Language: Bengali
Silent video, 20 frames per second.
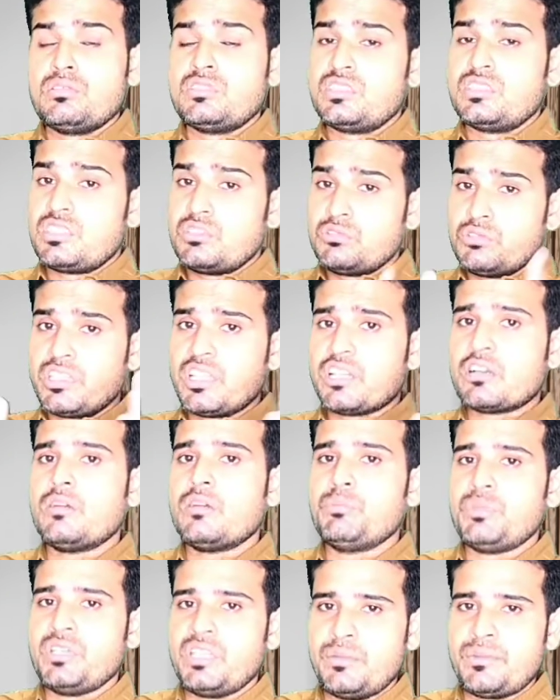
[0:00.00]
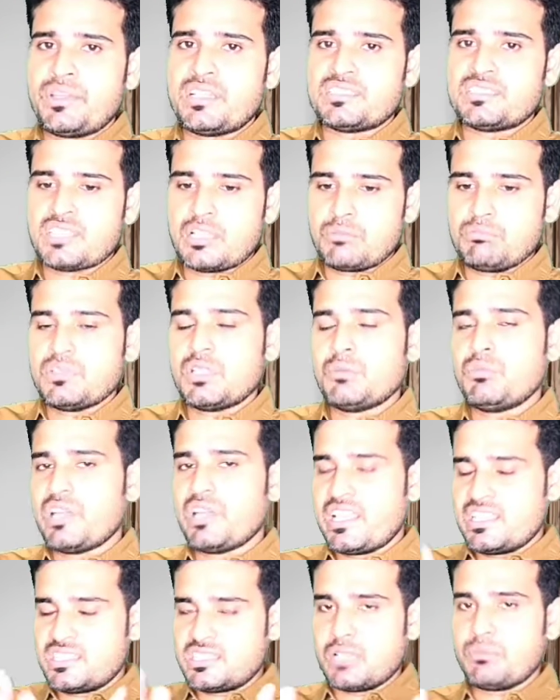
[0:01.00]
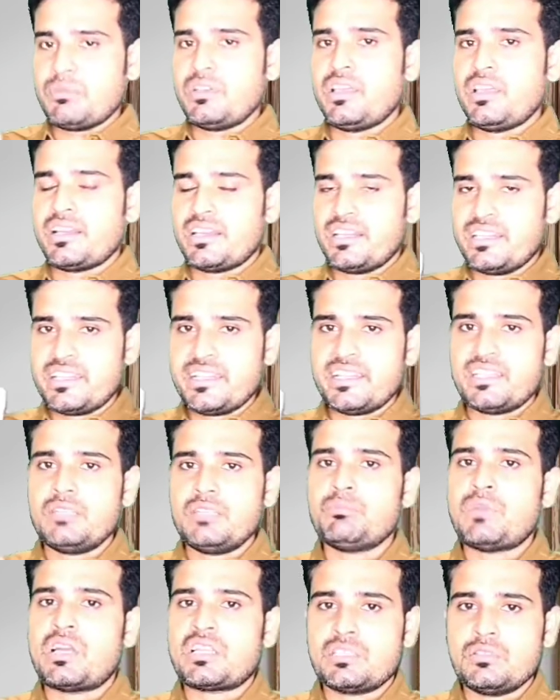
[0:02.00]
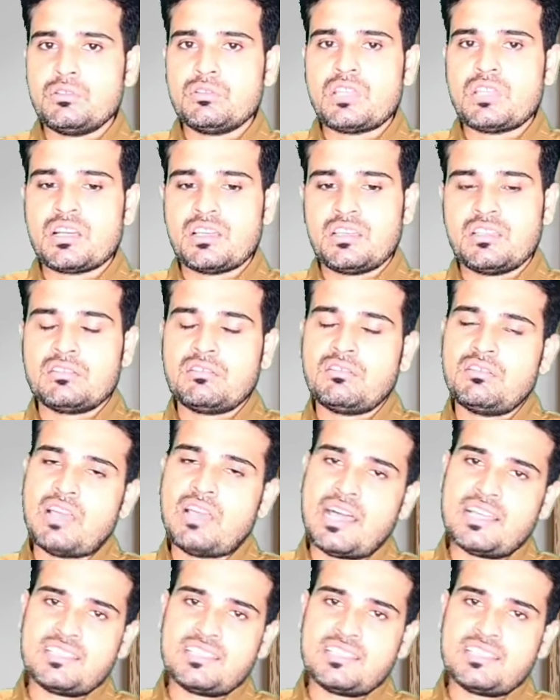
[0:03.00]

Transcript: যেহেতু এটা কম্পিটিভ এক্সাম এবং এক্সামে একটা নেগেটিভ মার্কিংও থাকে তো